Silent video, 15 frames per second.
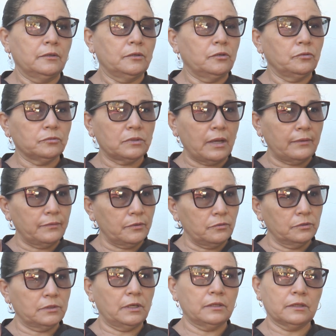eu tava
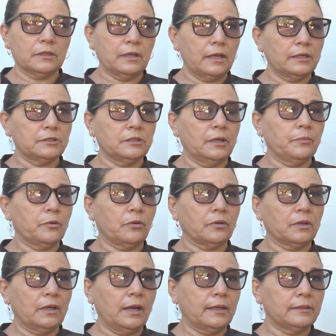contando que ela tinha
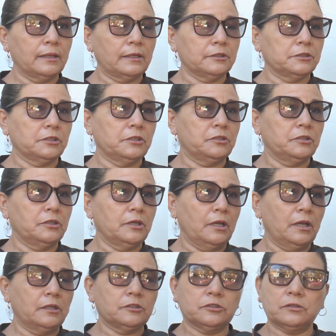bloqueado, ela disse que tinha,
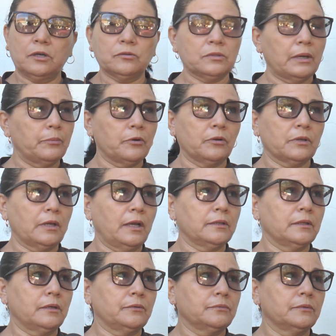ele disse, não, tá
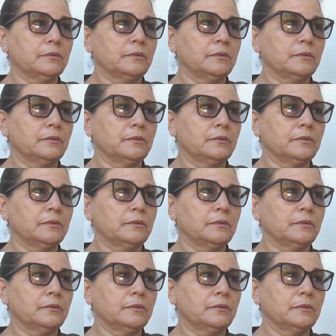bloqueado não.